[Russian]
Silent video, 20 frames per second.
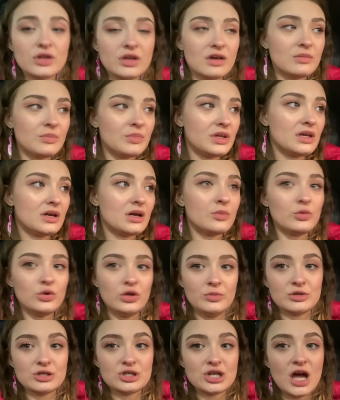нет, мы никому не
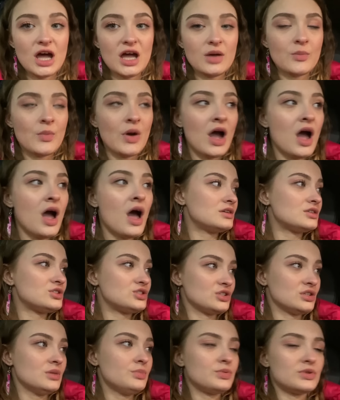мешаем.
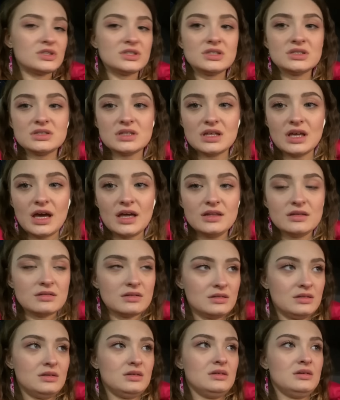Челы просто стоят
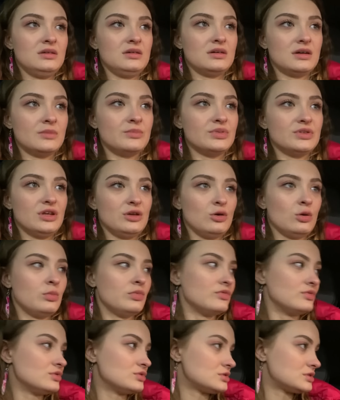и как бы
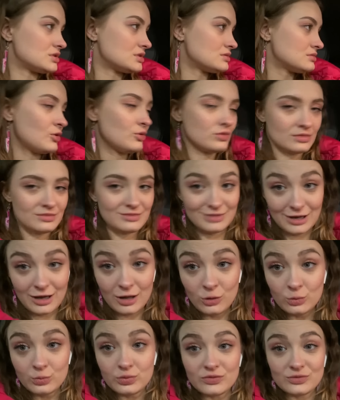
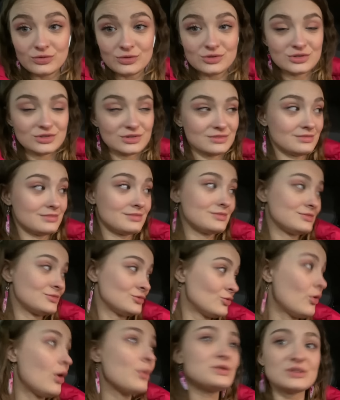доколупываются.
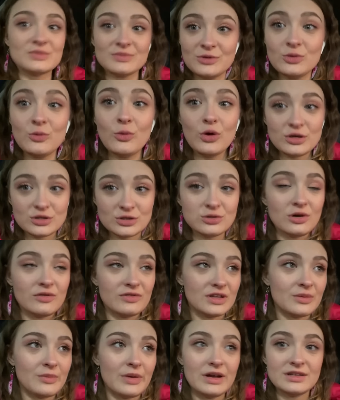Ну, в общем, любое слово
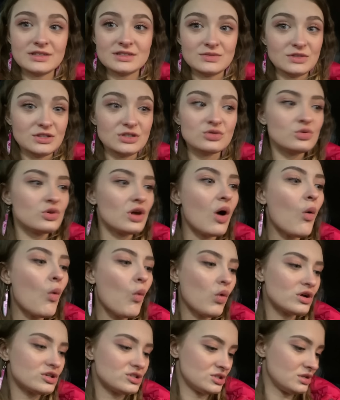нормально зовите, но я
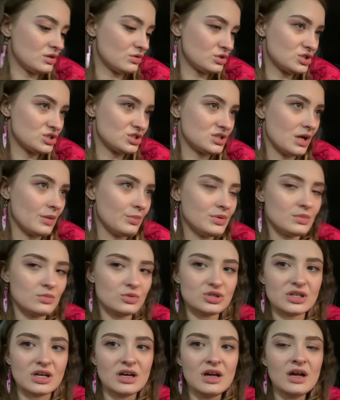очень, я очень зла, потому
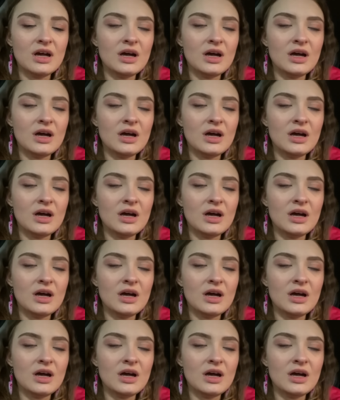что